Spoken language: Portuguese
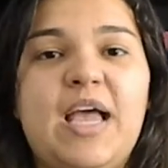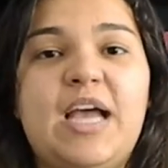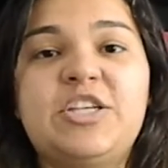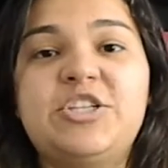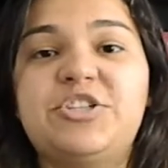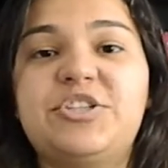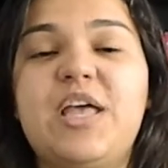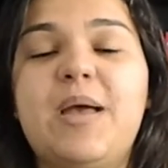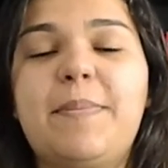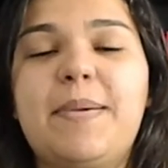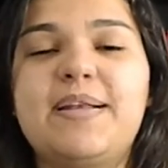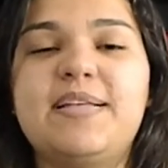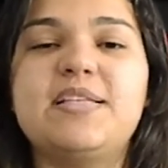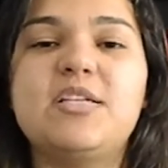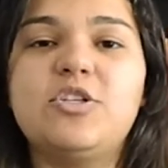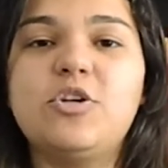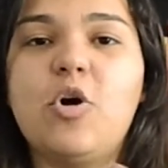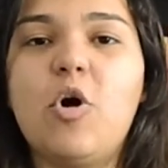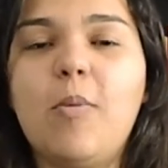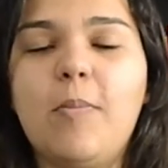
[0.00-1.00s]
A gente tem a presença
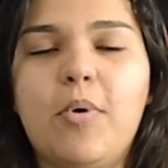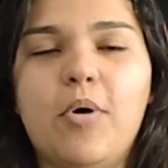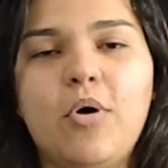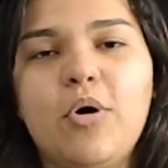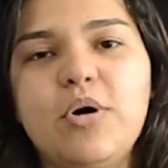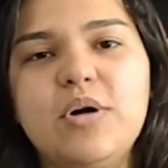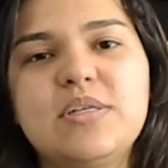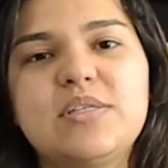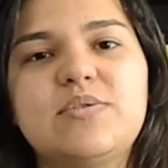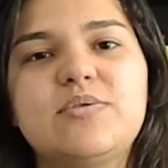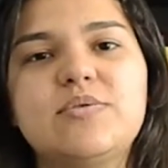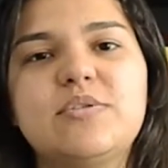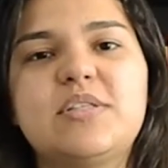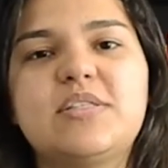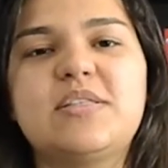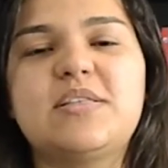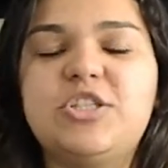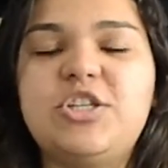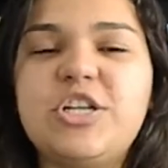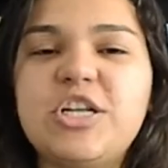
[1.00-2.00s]
de robôs,
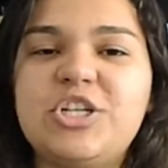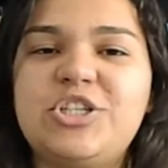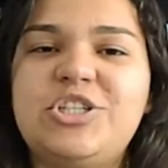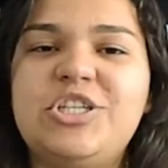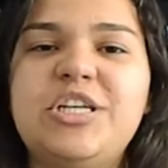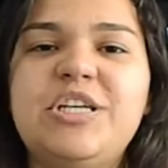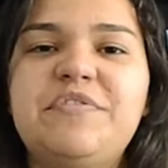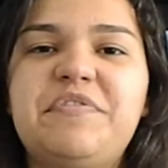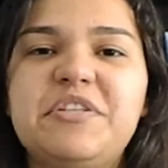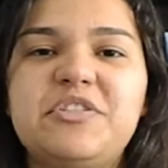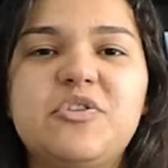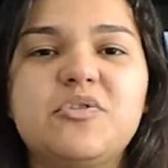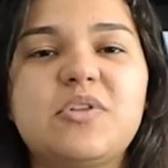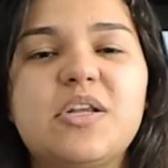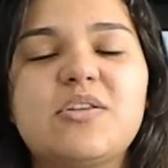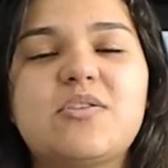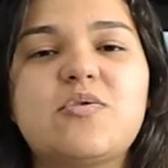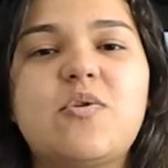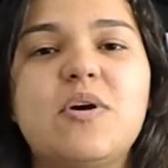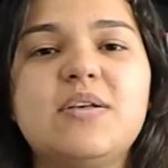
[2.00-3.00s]
dos dirigíveis e
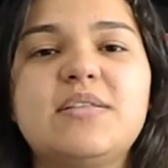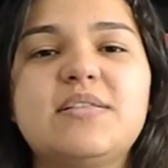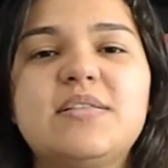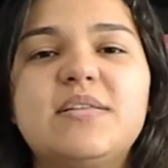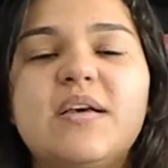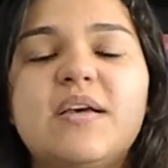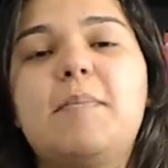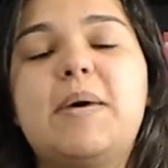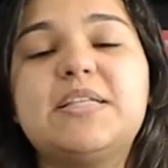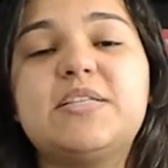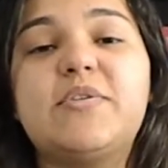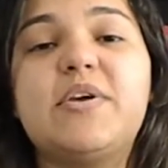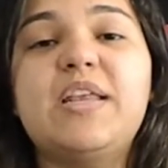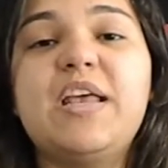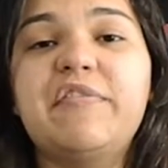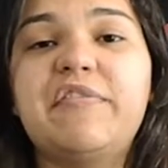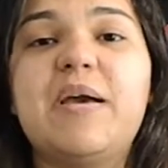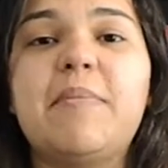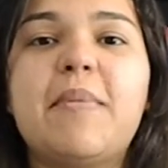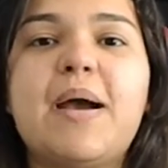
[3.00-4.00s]
outras coisas, mas eu
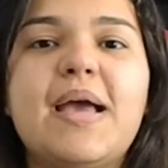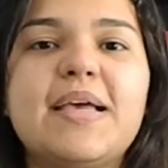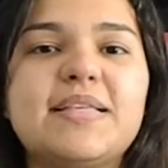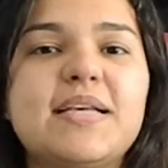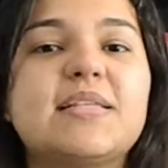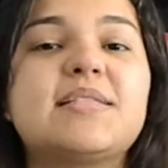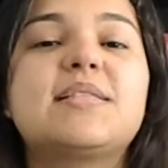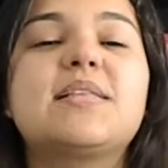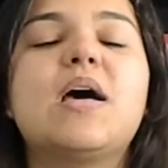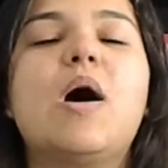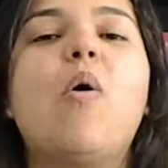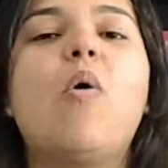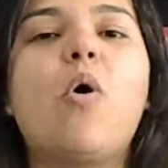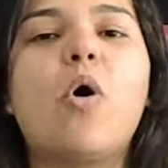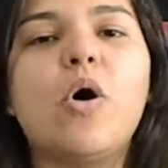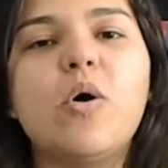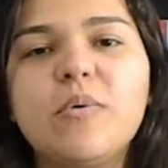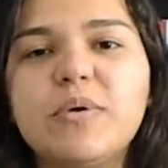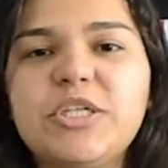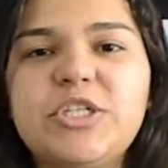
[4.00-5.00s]
queria ver mais ação
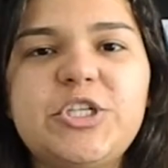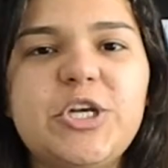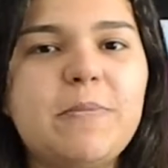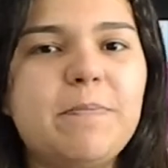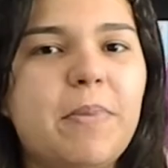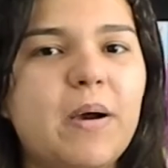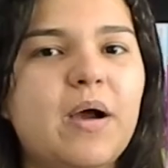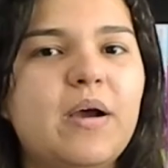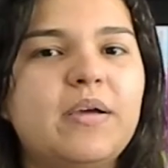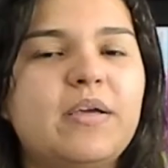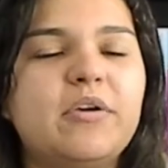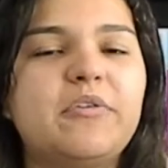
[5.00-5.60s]
com o steampunk.